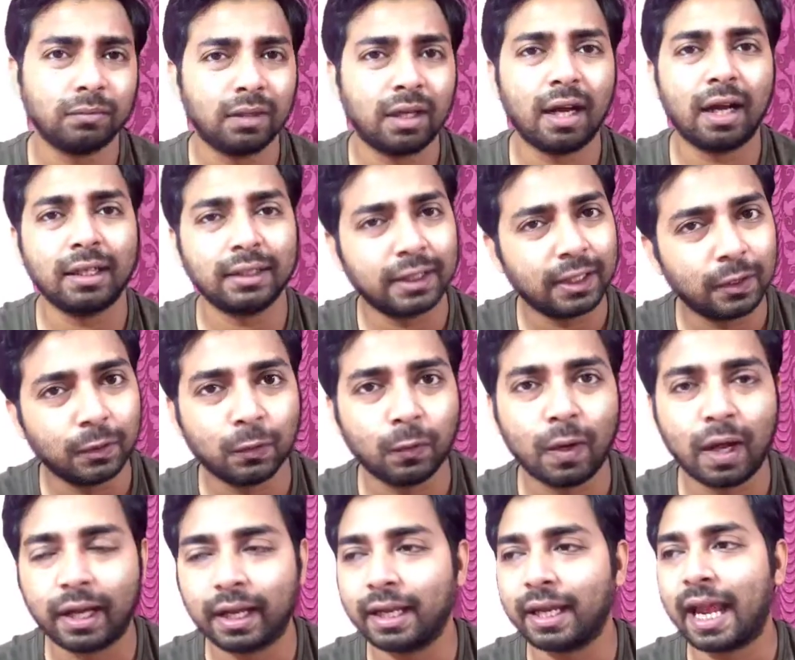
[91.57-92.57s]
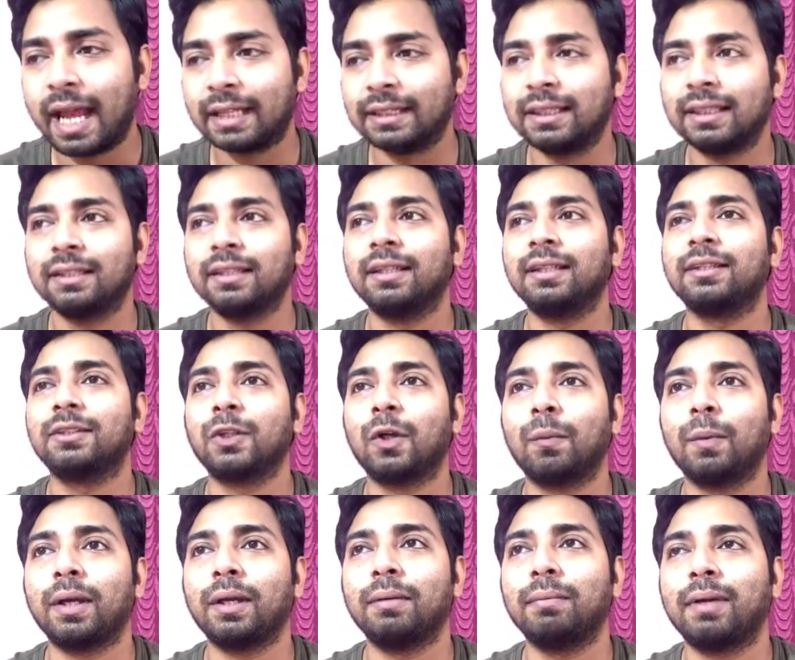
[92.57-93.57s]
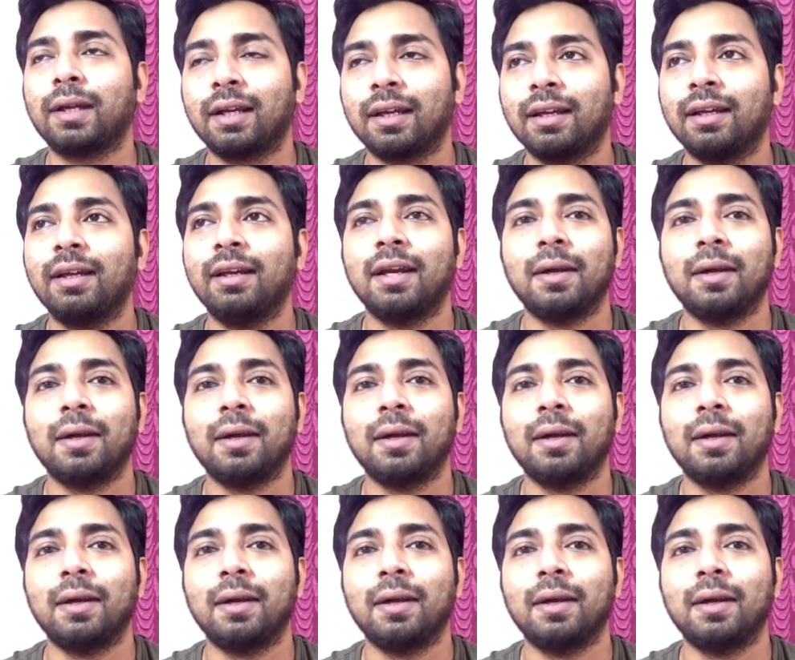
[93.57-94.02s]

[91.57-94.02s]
লাগা সেগুলো তো লাগেই একসাথে সবাই মানে